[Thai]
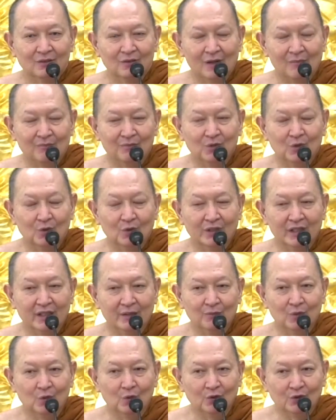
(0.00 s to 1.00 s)
ความปรุงดี
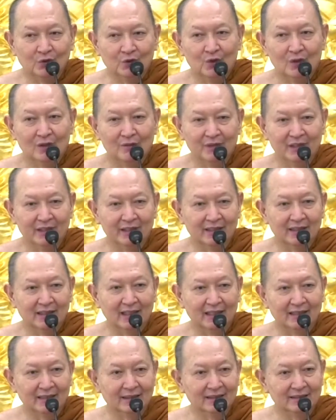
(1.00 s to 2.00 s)
ปรุงชั่ว เป็นอีก
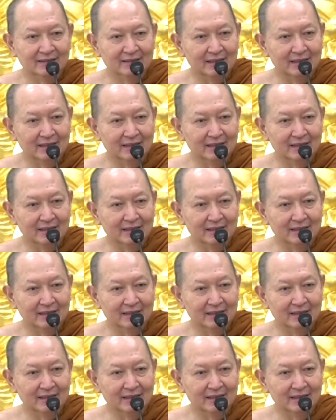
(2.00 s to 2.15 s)
ขันหนึ่ง